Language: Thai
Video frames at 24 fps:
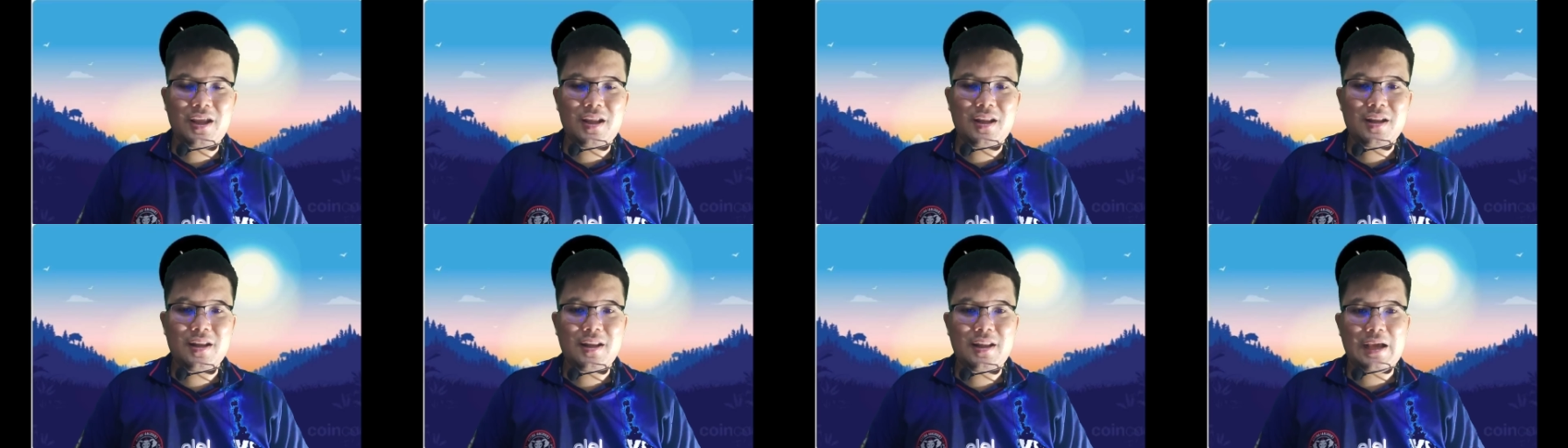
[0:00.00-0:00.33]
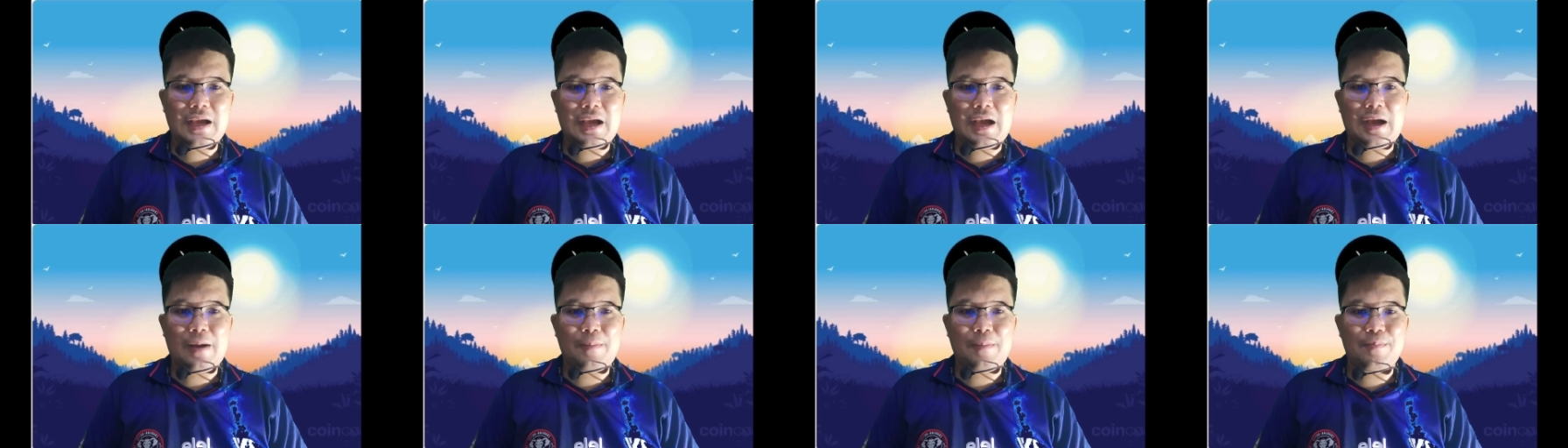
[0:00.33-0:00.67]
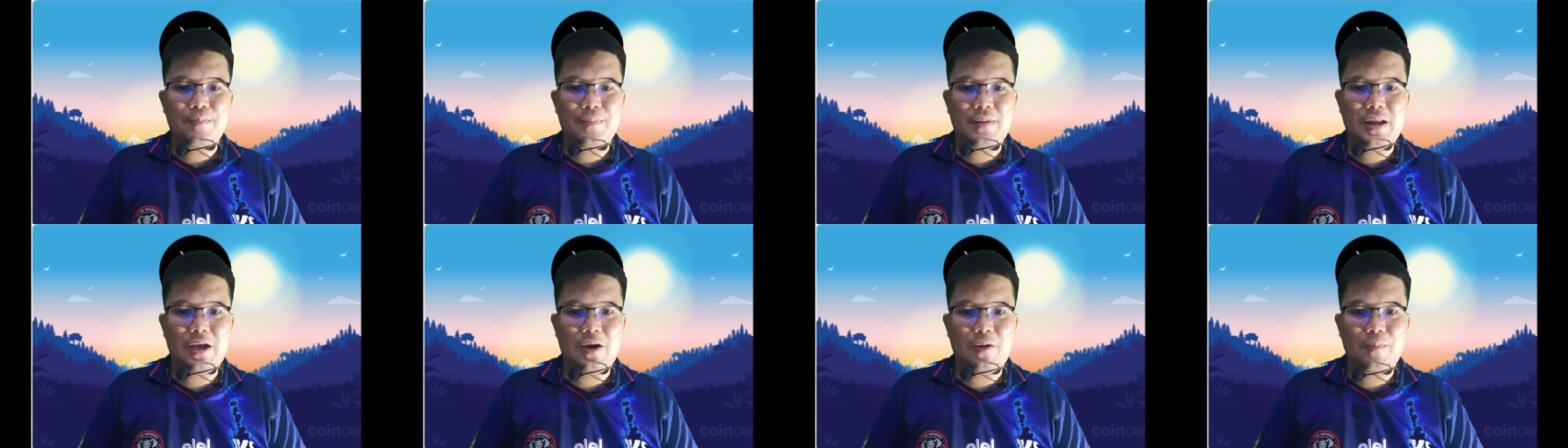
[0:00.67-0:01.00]
นี้นะครับ
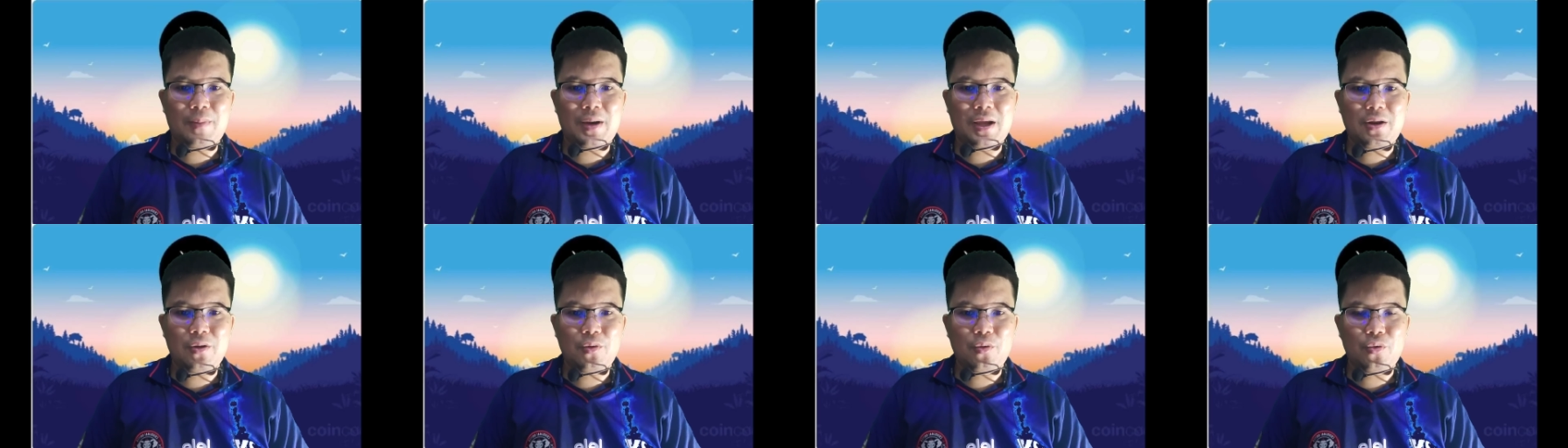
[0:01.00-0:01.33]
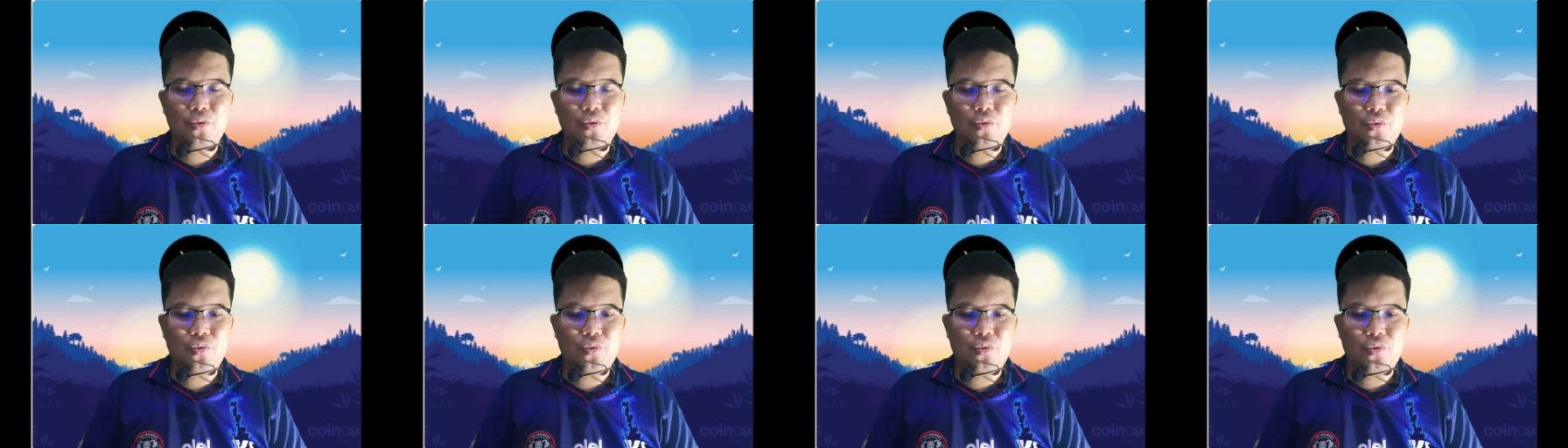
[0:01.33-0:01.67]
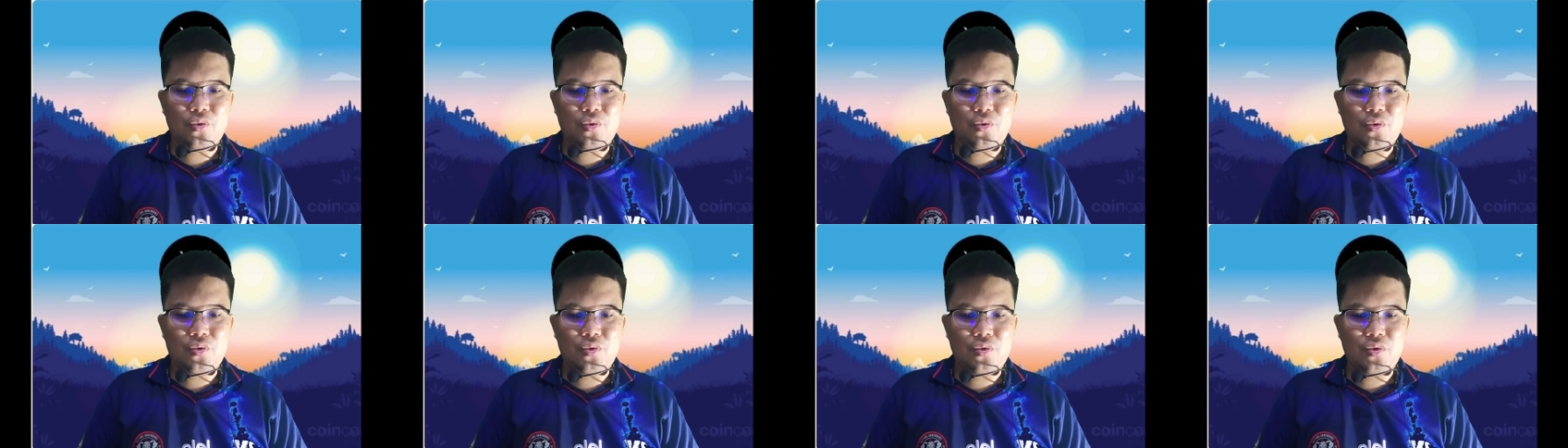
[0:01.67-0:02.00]
เรามาดู
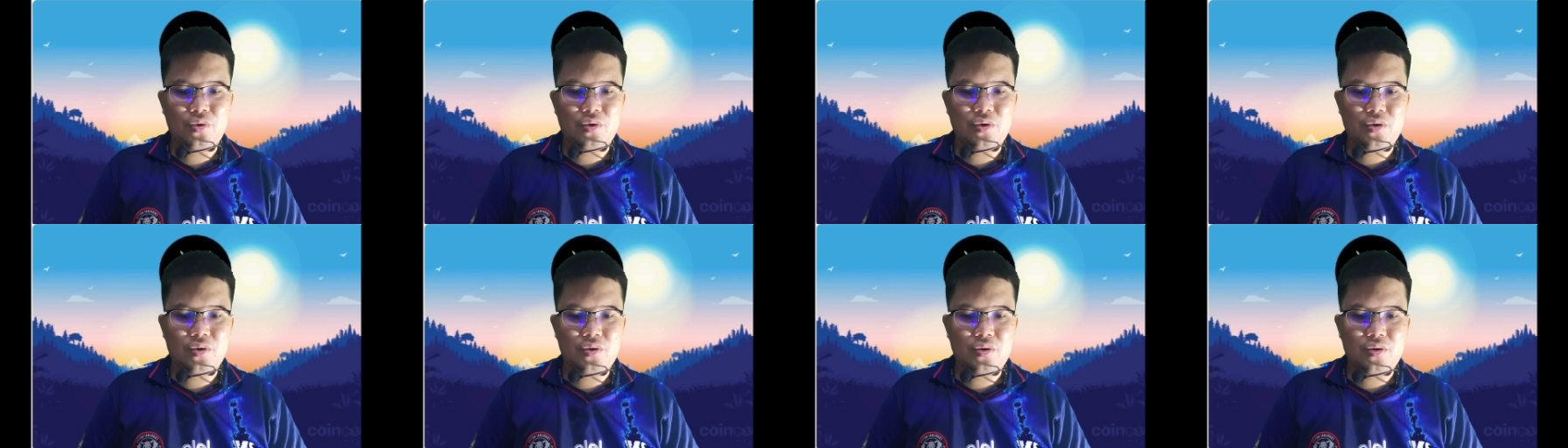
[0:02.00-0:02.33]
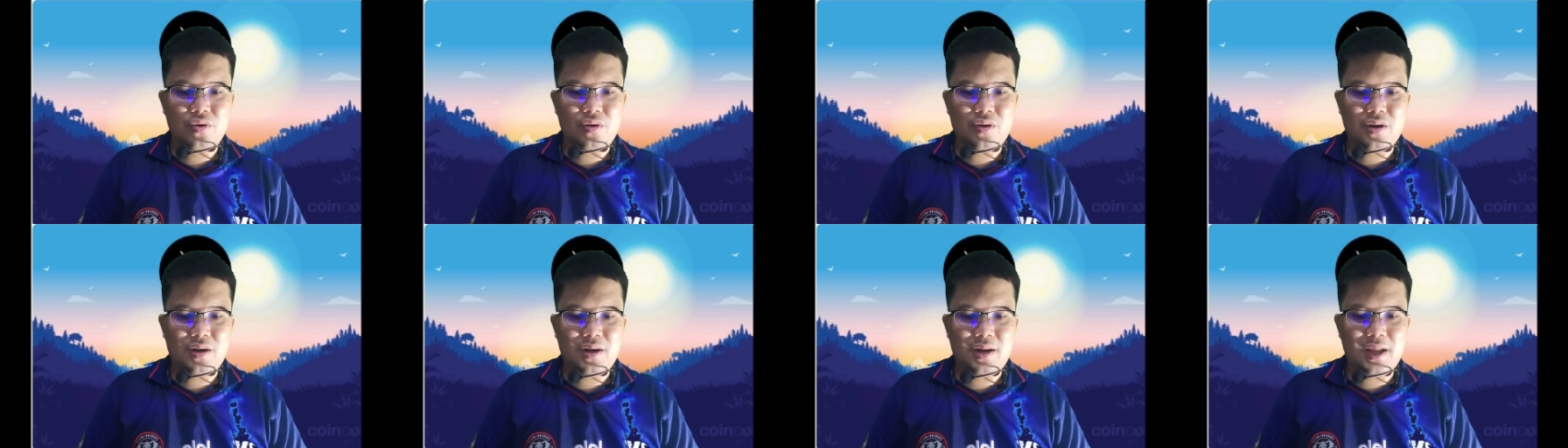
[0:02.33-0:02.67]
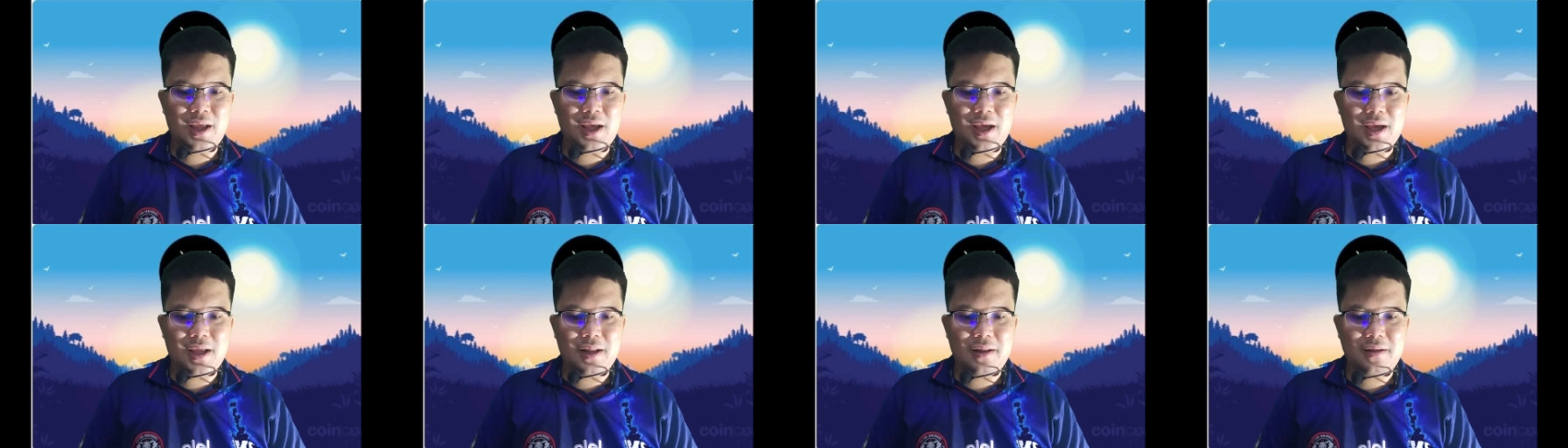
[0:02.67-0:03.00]

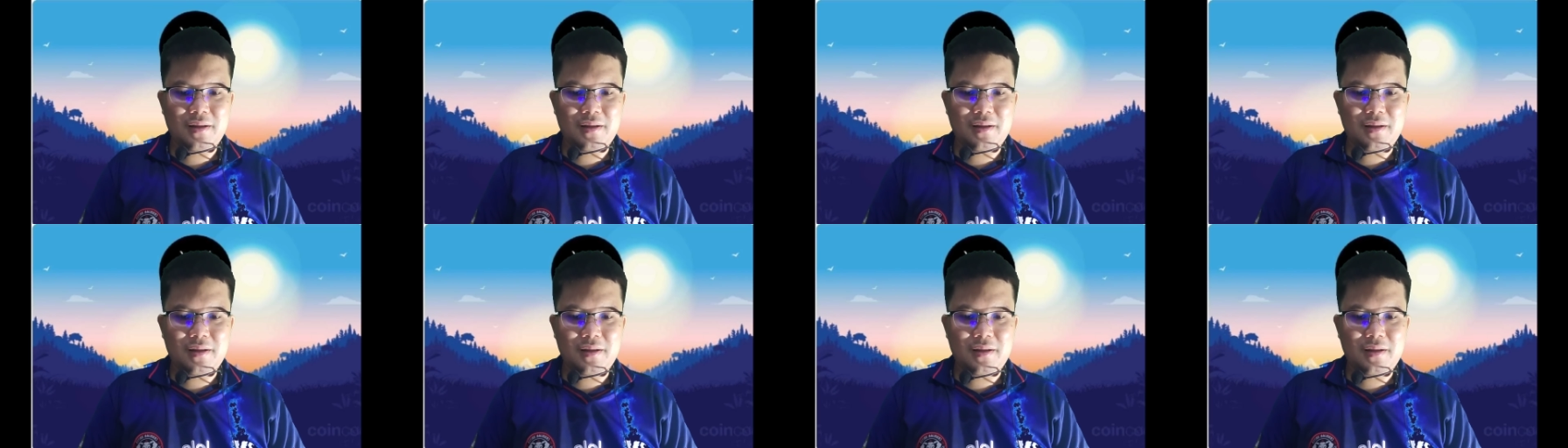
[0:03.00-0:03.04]
เหรีย